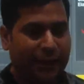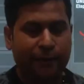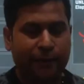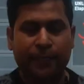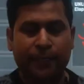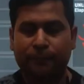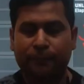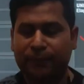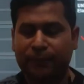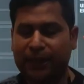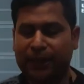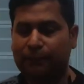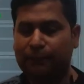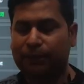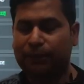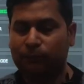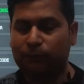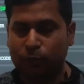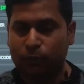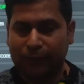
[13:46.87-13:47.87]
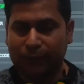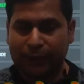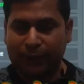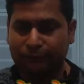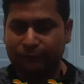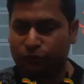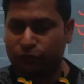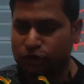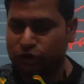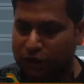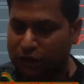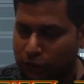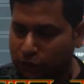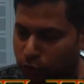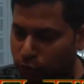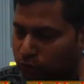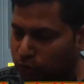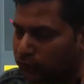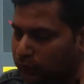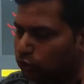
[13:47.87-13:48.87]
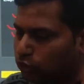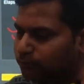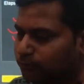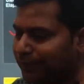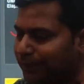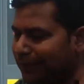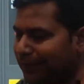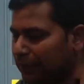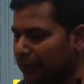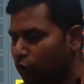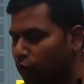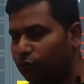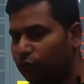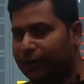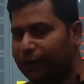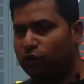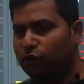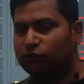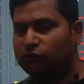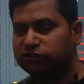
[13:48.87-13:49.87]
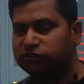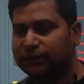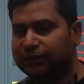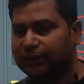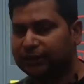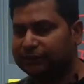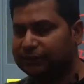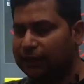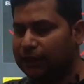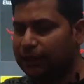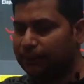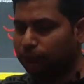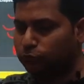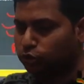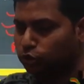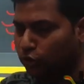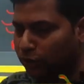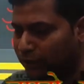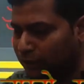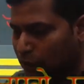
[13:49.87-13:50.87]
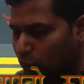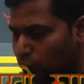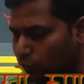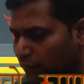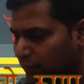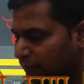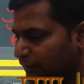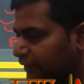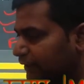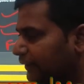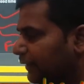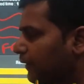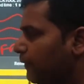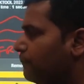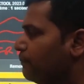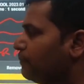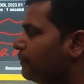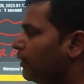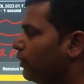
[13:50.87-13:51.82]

है फिर आपका मोबाइल फोन चालू होता उसमें अलाउ का एक ऑप्शन आता आप उसको अलाउ कर देते